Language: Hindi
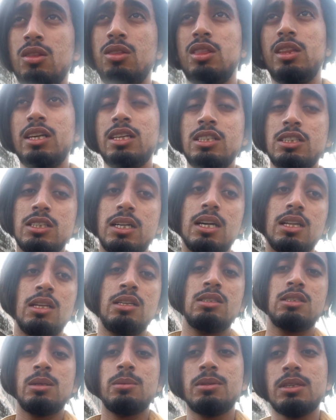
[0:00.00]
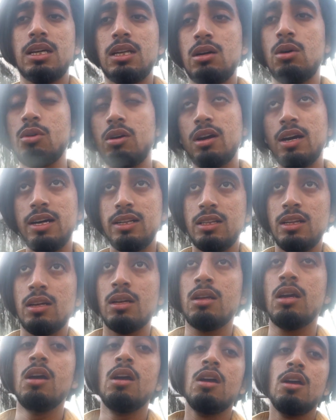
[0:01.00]
तीन चार दिन से ज़्यादा हो गया आई थिंक
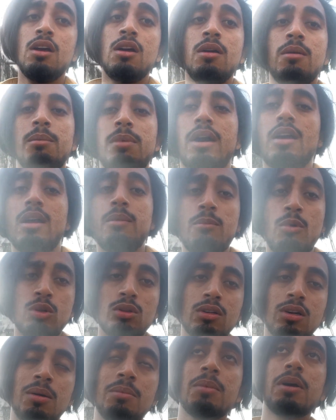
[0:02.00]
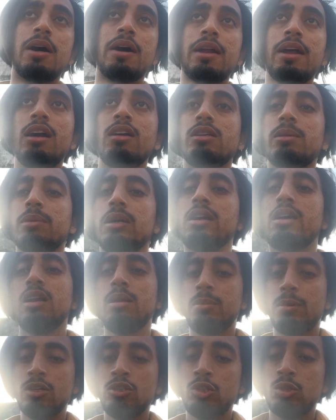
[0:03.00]
बकरा बहुत कम खा रहा है जबकि कल
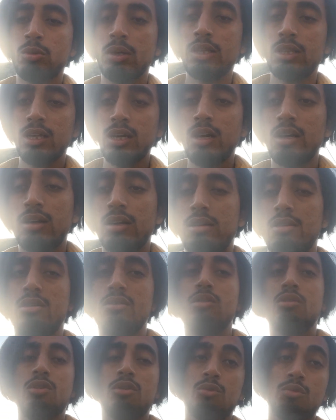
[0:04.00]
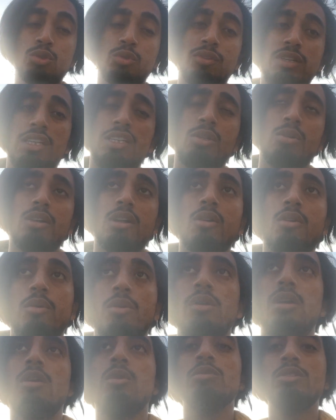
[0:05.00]
पंच हुआ था और उस वजह से थोड़ा
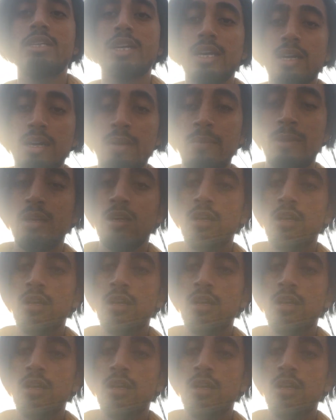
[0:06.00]
और डाउन जाएगा